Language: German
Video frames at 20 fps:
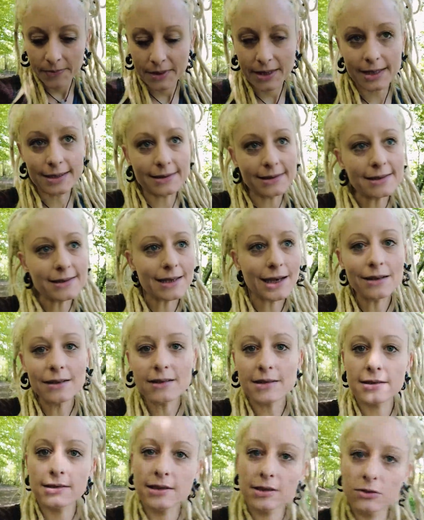das ist
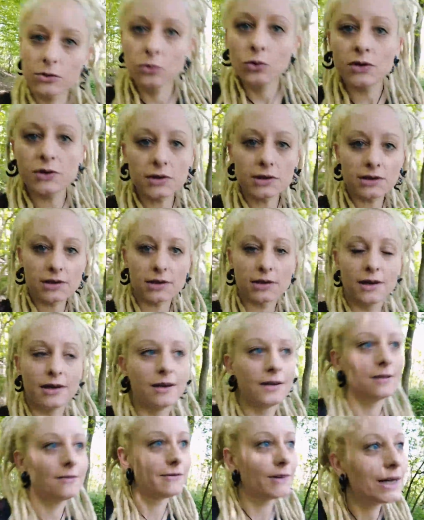alles nicht nötig,
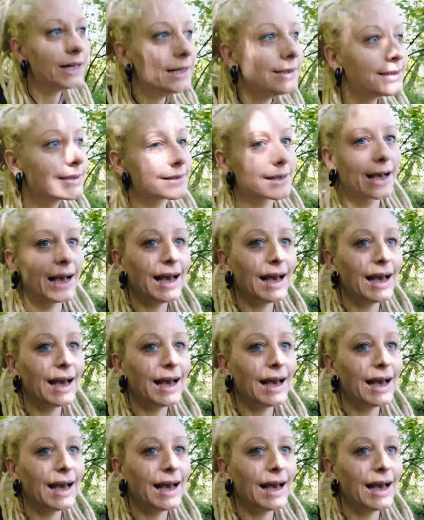weil es